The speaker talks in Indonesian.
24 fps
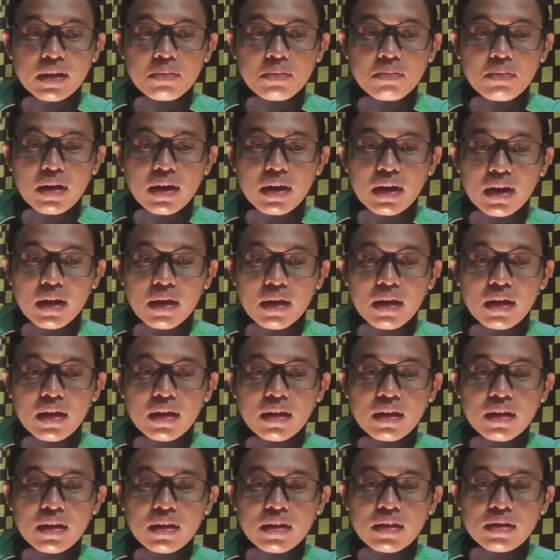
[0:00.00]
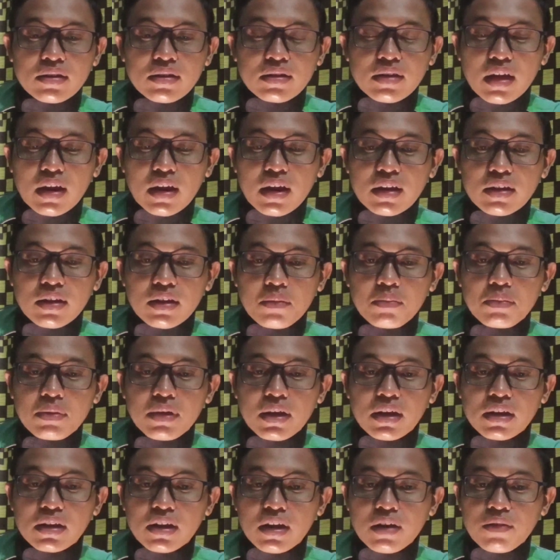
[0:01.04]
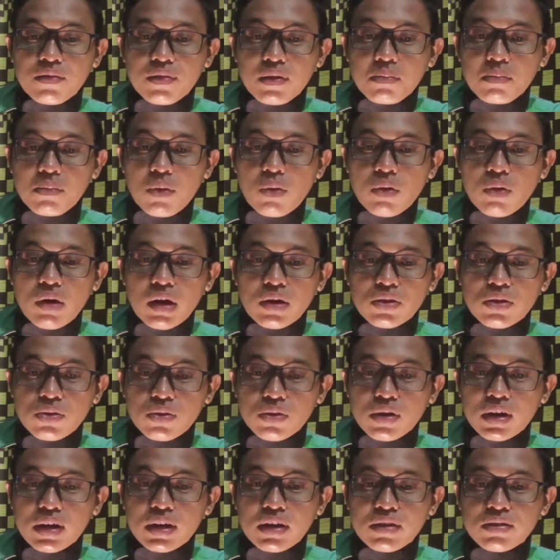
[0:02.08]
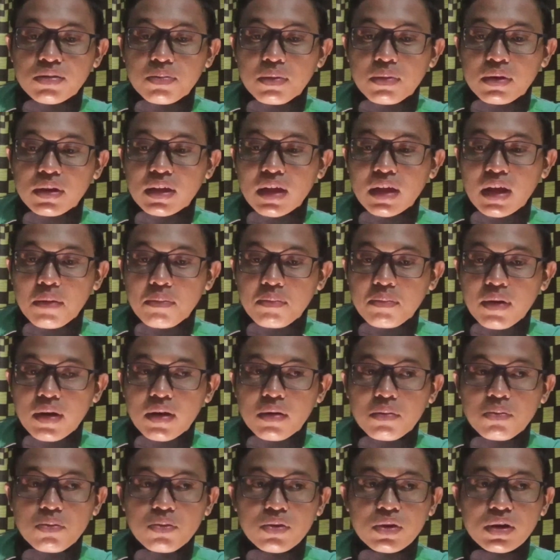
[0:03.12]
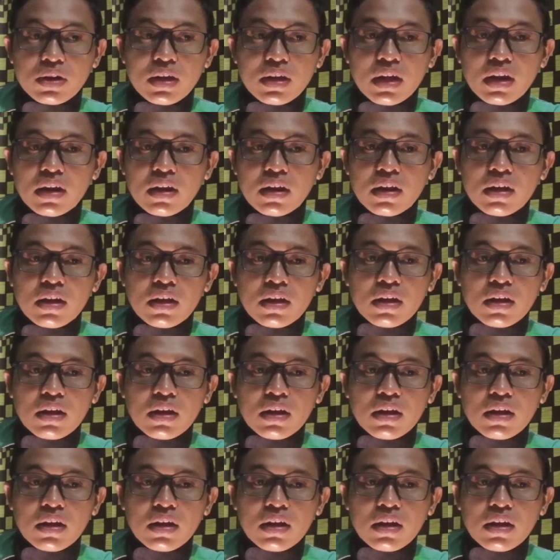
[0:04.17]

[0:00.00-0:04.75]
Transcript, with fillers: gimana caranya biar driver mau gacor kayak seperti apa kemudian